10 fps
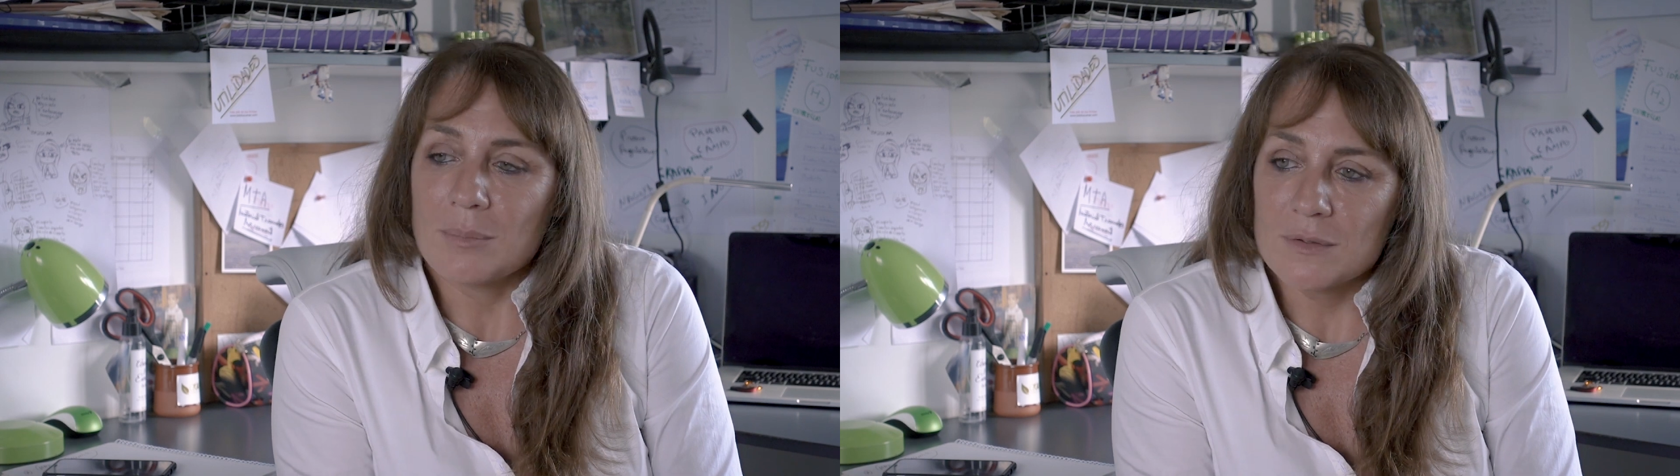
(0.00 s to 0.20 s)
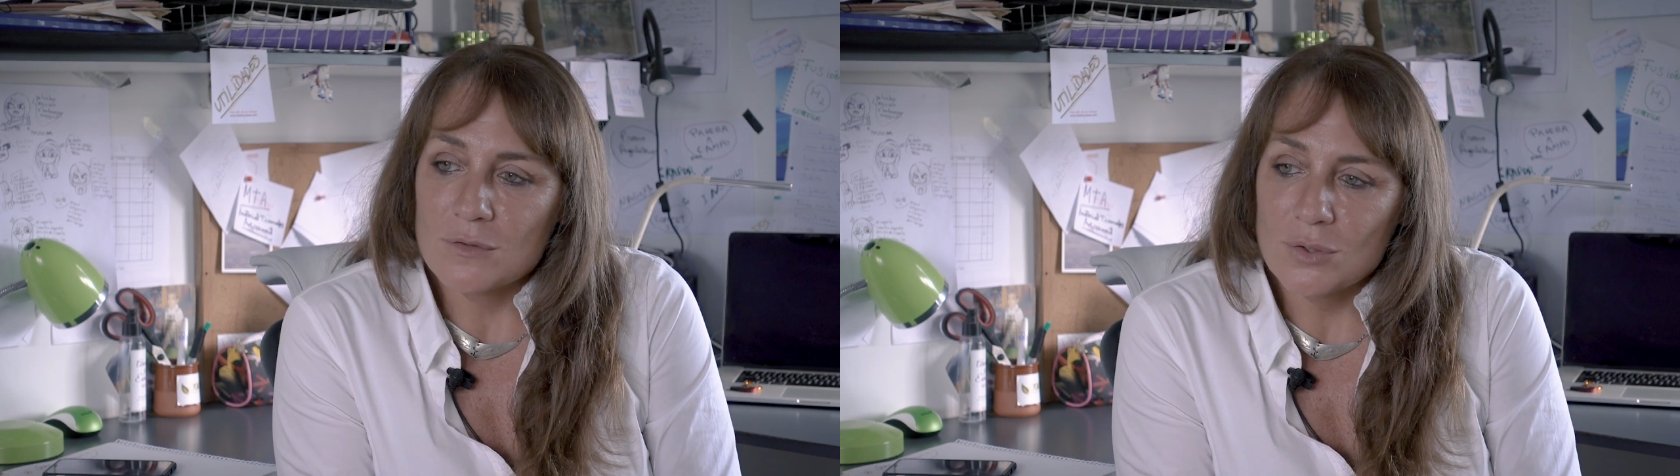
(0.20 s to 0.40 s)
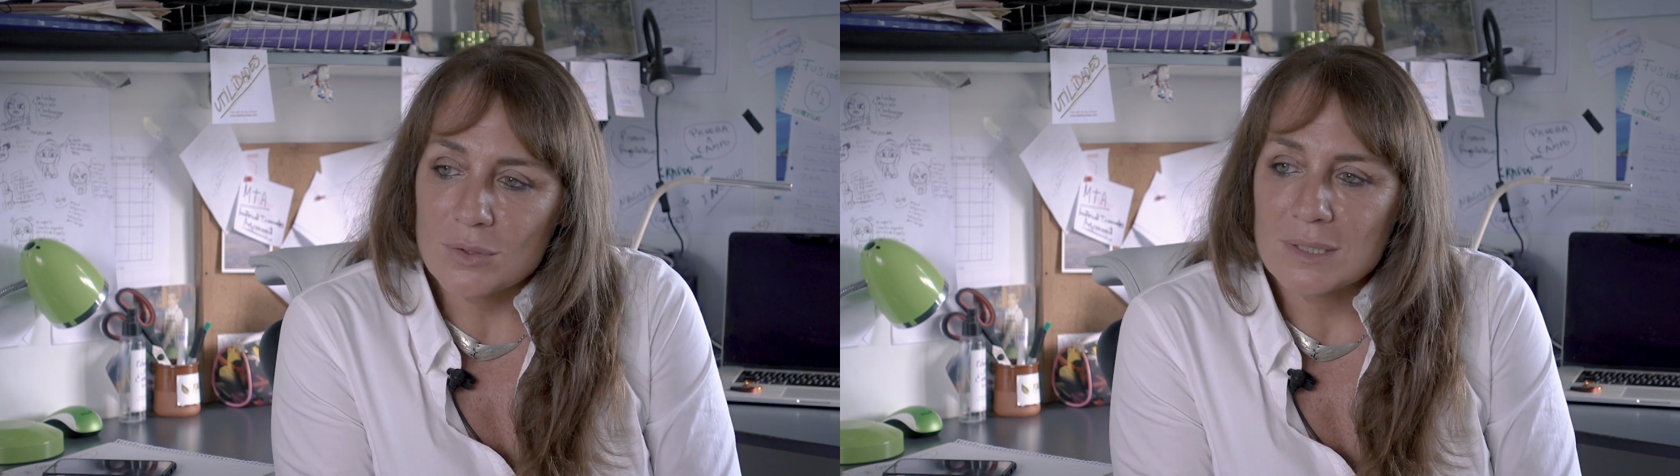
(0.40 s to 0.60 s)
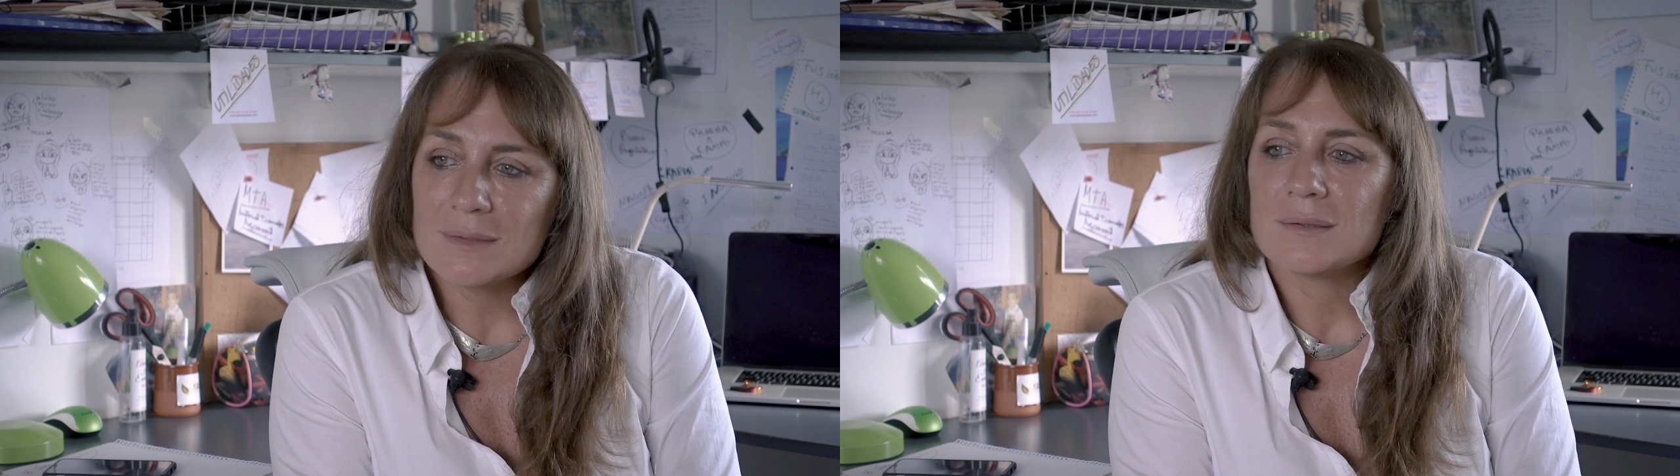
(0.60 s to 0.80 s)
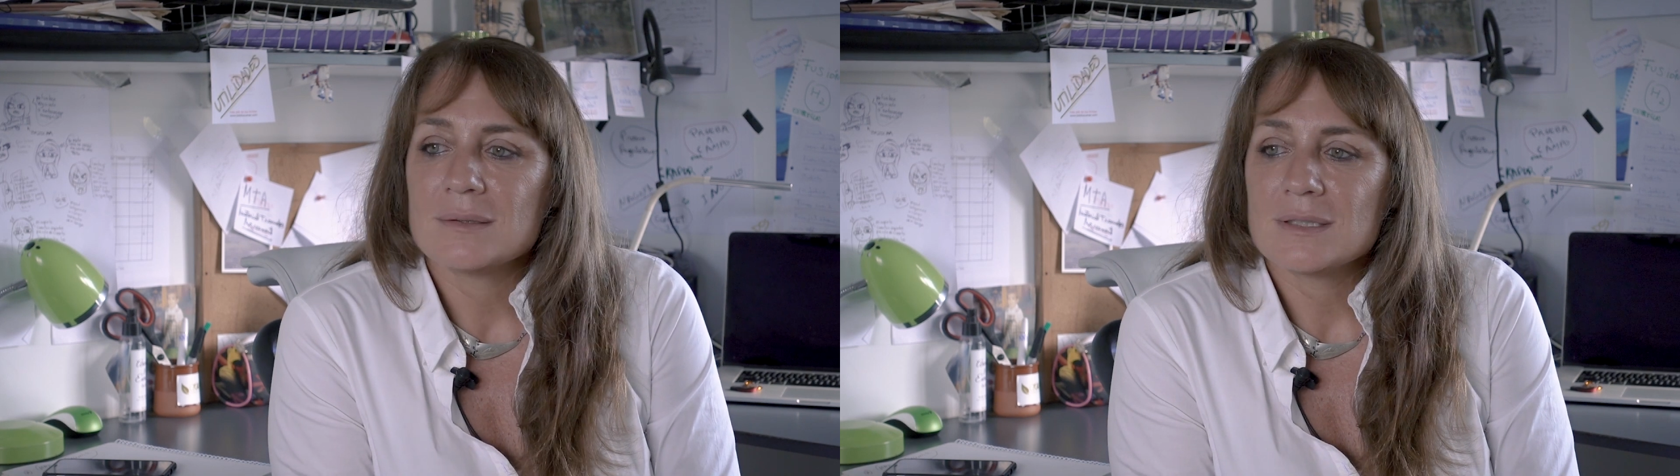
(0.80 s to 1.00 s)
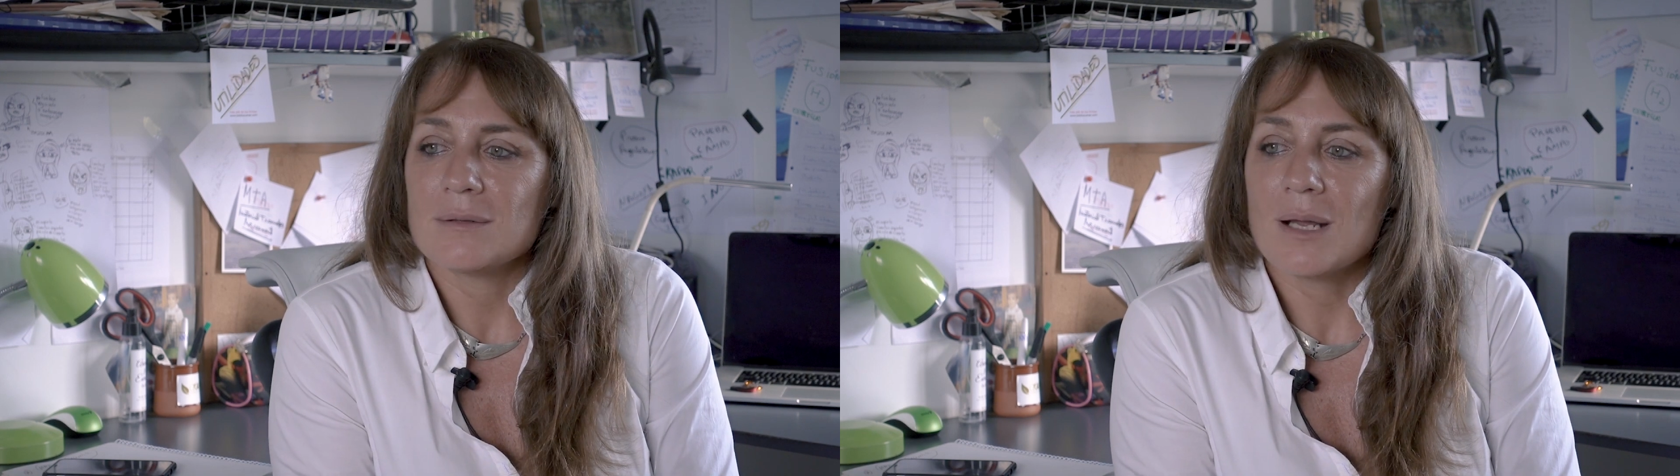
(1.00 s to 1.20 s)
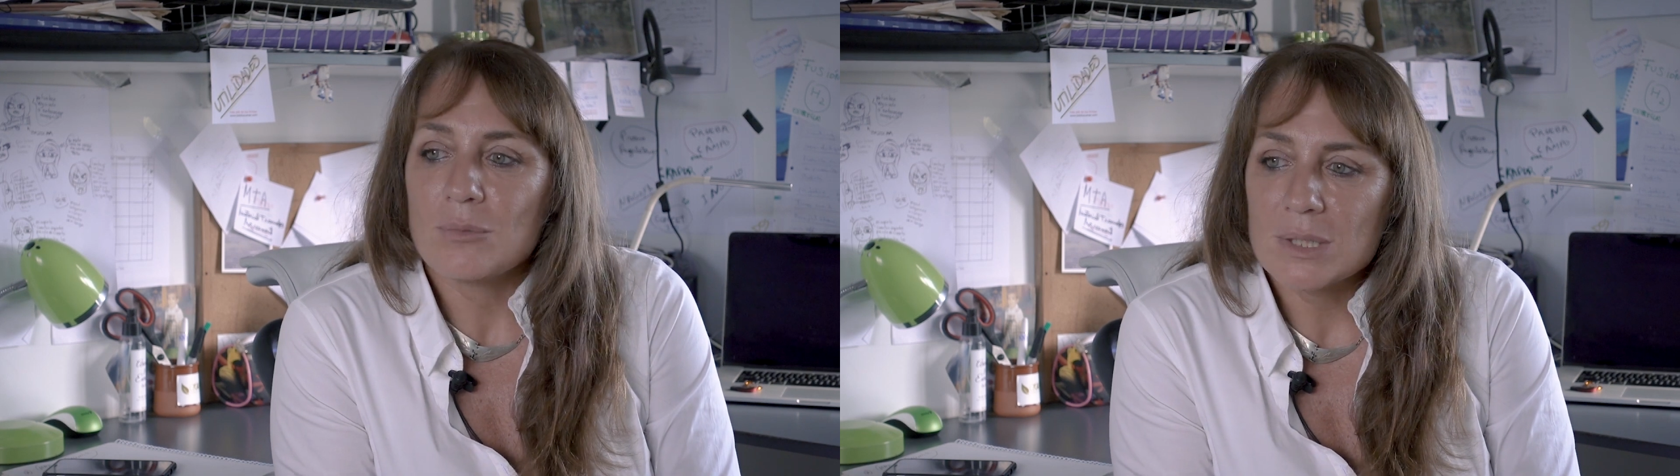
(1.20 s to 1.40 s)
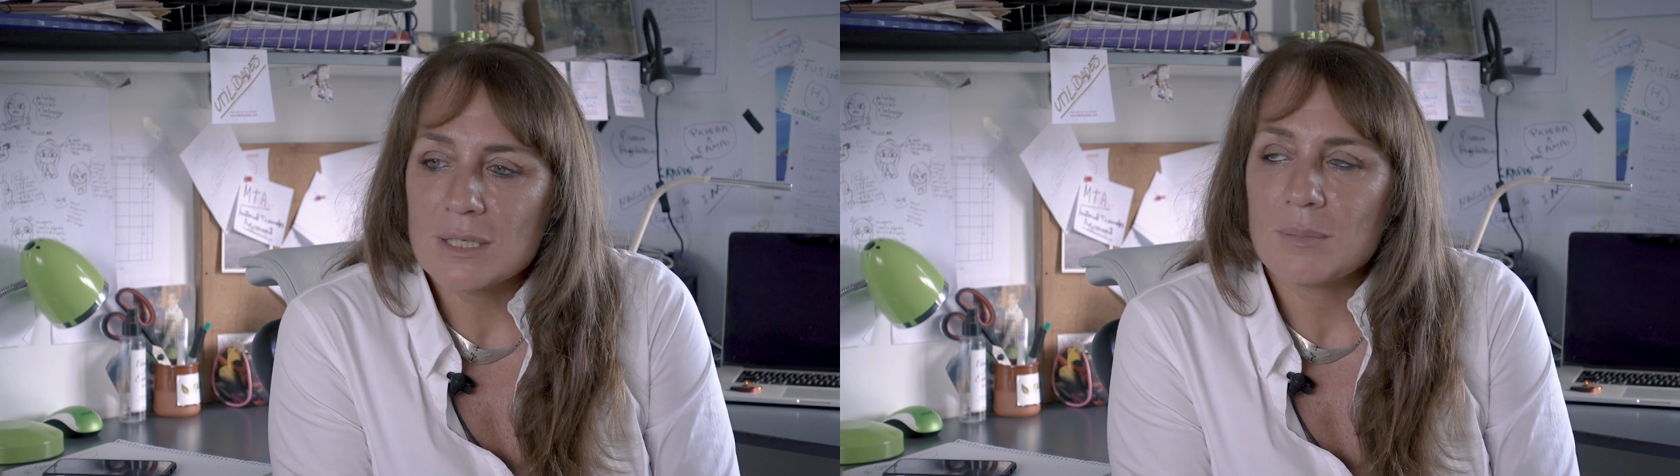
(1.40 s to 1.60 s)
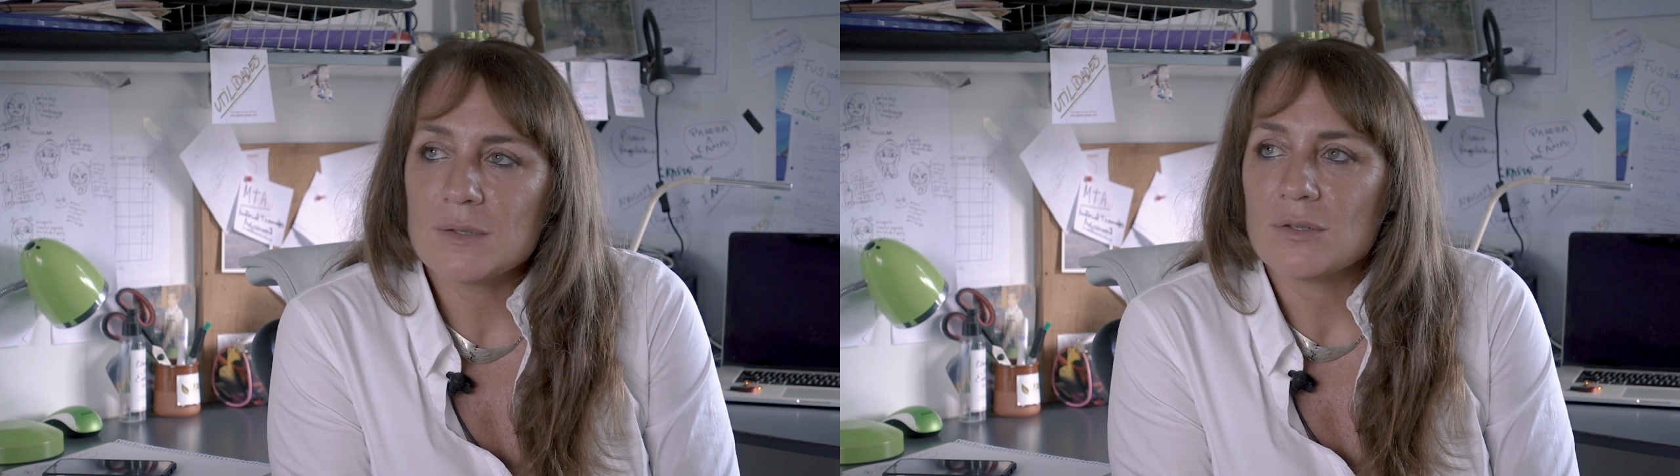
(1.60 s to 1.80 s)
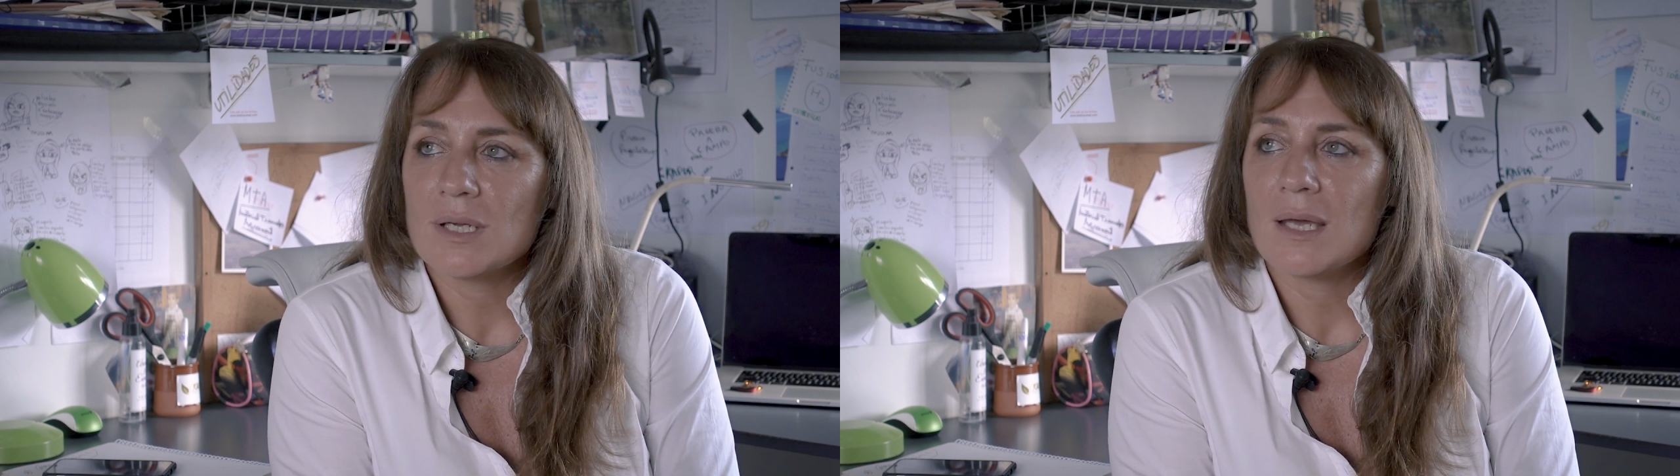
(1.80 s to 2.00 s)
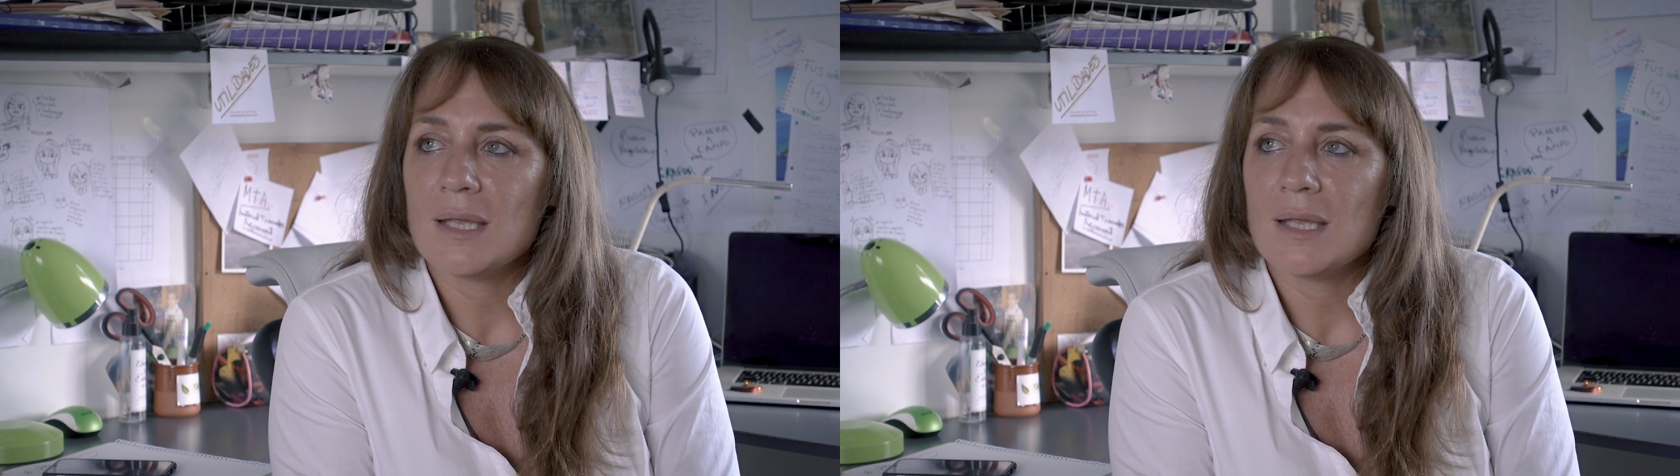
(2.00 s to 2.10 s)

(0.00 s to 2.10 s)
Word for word: pasiones, llevar nuestras pasiones